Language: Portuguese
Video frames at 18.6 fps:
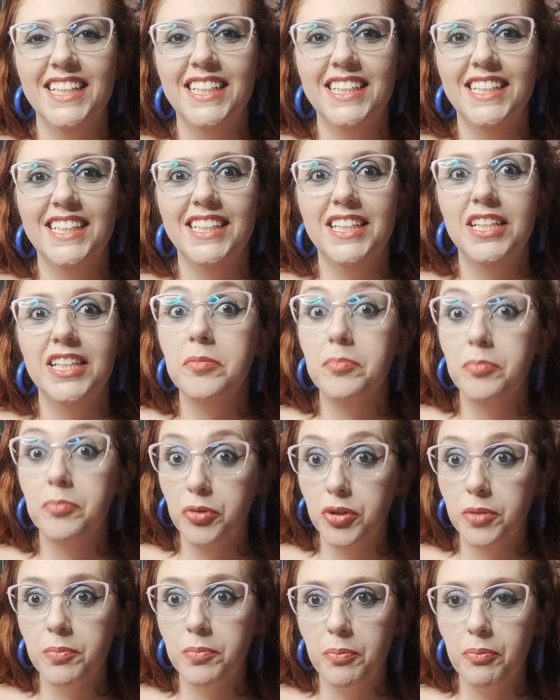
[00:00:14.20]
E muito
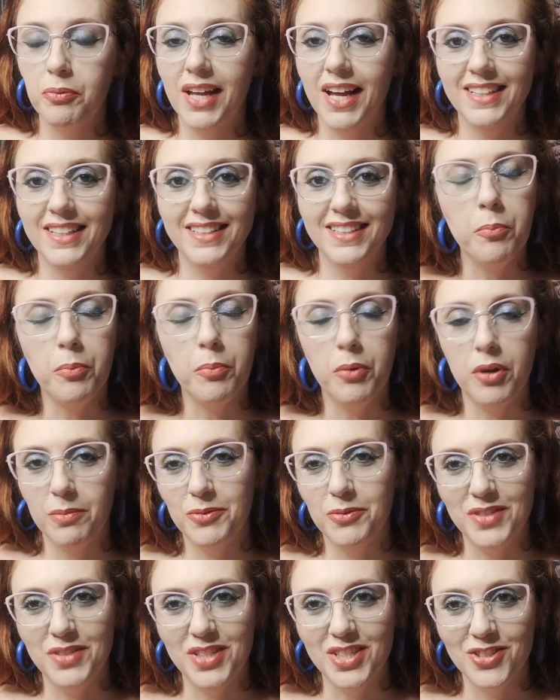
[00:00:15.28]
popular, então bora pro
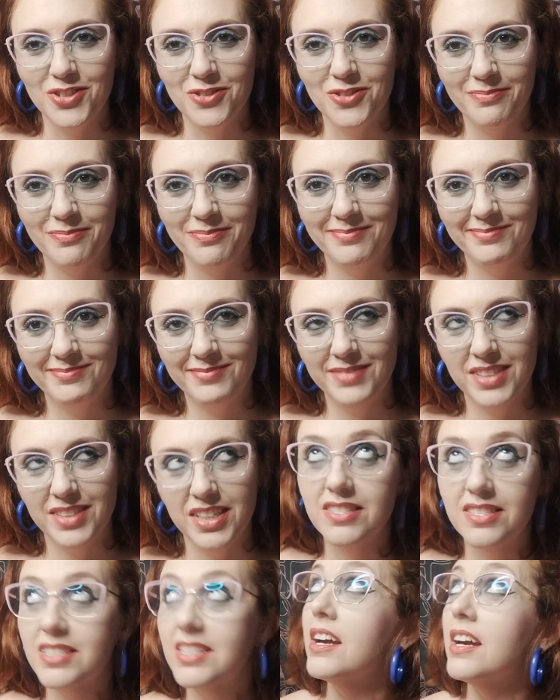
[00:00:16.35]
vídeo.
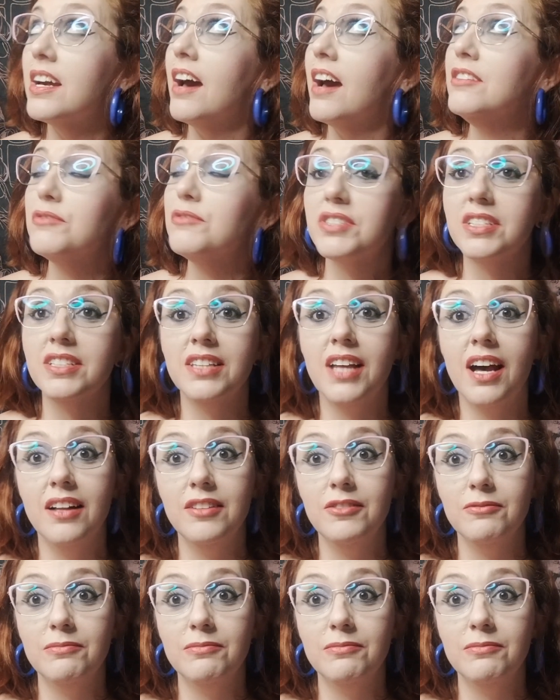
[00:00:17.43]
Antes que caia o cenário.